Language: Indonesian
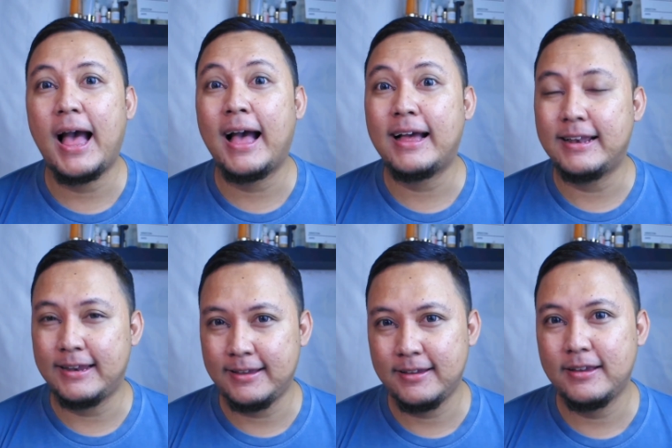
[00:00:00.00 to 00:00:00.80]

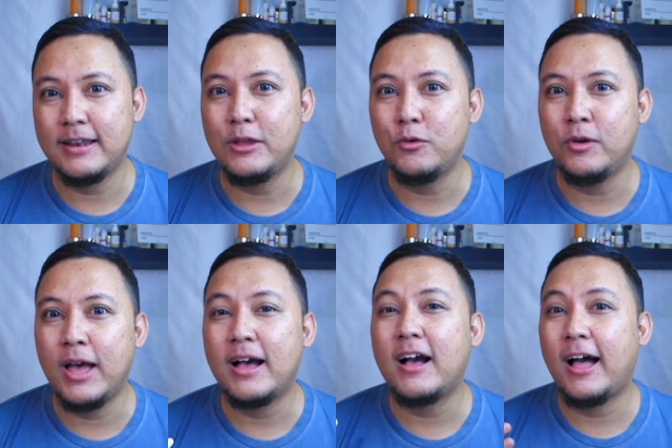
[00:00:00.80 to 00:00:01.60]
acne dan
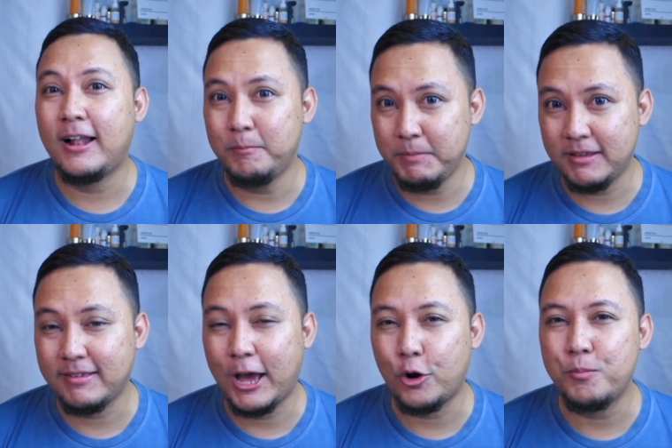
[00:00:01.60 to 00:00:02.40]
juga calming
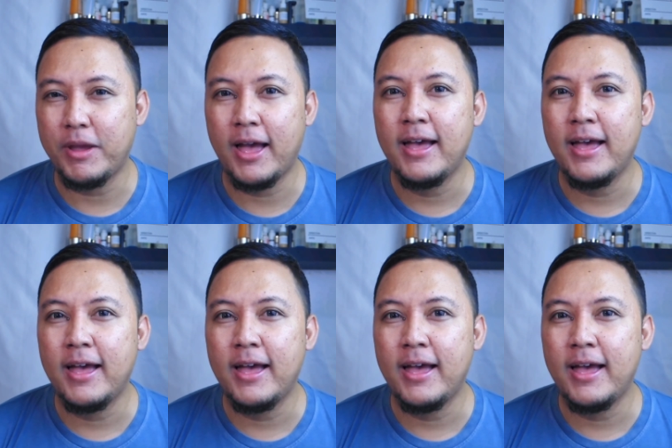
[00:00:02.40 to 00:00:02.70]
serum ya.